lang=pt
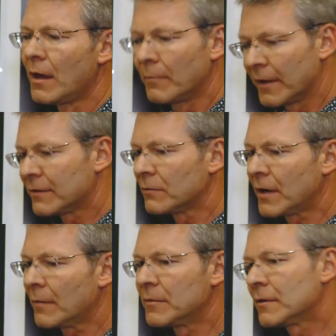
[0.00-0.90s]
mas é um
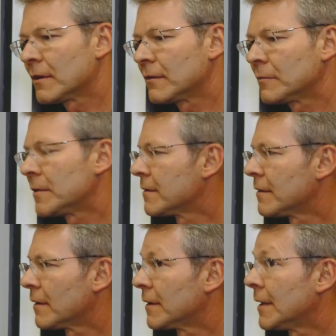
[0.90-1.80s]
caminho que a gente
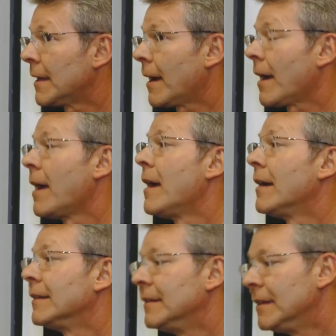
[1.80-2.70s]
precisa trilhar
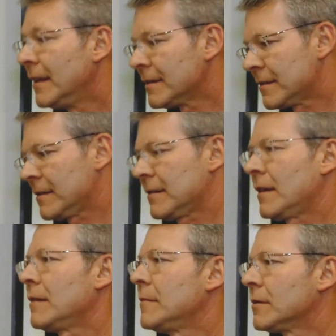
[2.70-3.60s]

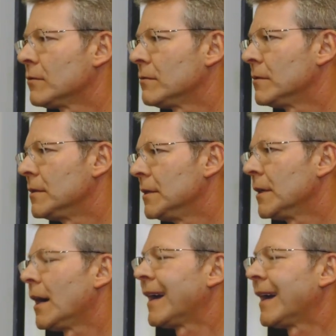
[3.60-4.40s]
necessariamente, eu diria,